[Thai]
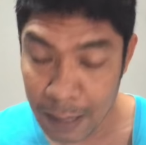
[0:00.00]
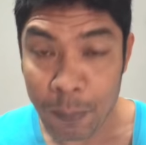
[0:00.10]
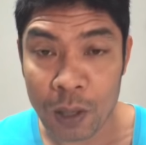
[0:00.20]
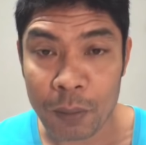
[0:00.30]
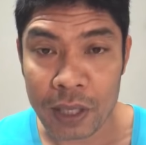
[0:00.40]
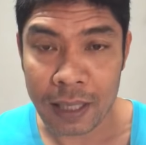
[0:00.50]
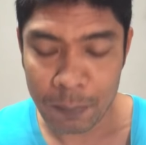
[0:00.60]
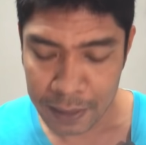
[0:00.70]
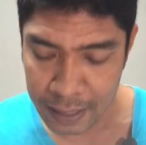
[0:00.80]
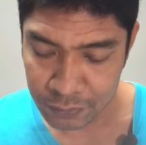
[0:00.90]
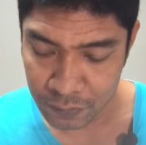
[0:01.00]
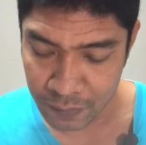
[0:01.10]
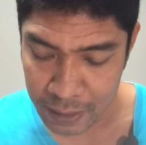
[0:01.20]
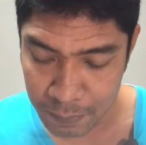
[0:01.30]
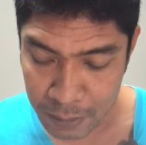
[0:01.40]
109ปอนด์พอดีเท่าพิกัดส่วน
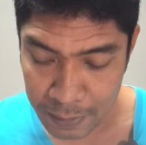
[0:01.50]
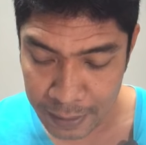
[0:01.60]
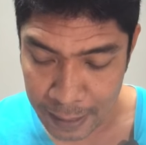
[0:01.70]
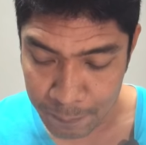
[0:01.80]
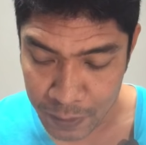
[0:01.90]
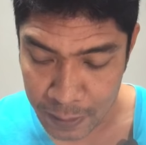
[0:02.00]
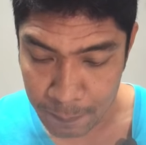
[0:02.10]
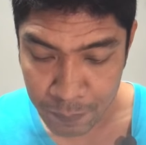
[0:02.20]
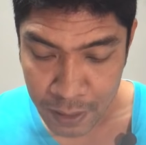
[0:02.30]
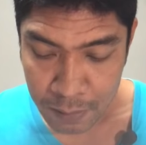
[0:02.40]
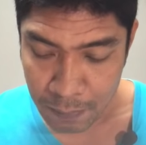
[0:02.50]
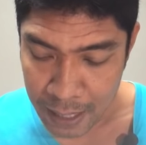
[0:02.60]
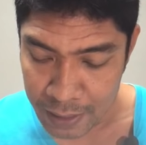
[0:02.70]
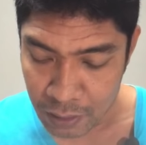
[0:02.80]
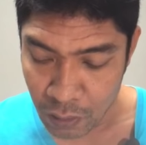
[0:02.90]
ฝ่ายน้ำเงินเพชรดำนี่มา
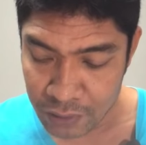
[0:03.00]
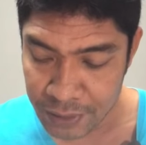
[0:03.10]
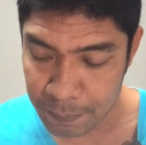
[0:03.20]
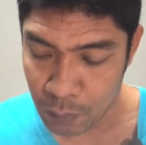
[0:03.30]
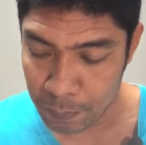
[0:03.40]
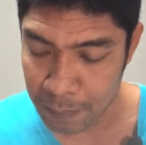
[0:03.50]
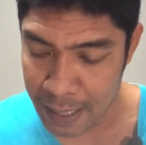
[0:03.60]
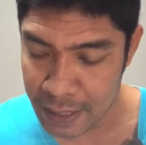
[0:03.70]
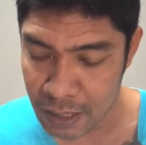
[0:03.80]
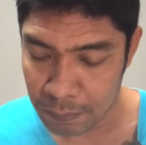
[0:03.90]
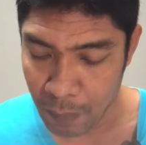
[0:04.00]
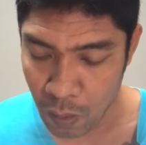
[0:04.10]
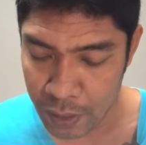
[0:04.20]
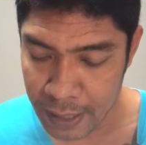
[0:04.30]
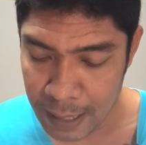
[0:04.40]
110 ลดไป 1 ป
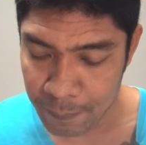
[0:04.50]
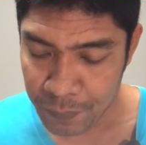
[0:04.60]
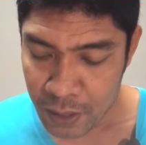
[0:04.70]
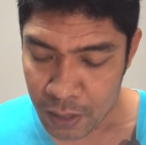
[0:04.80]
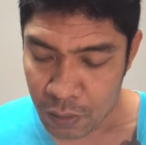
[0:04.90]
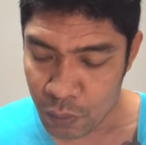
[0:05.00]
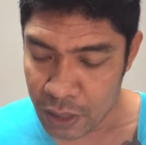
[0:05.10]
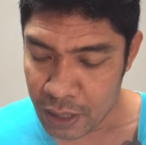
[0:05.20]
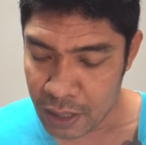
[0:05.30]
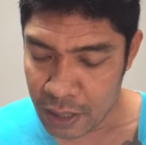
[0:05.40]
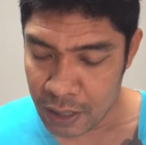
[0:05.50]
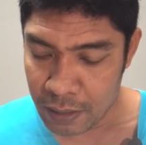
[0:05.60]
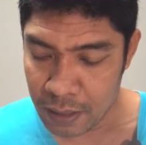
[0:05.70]
อนด์นะครับคู่นี้นี่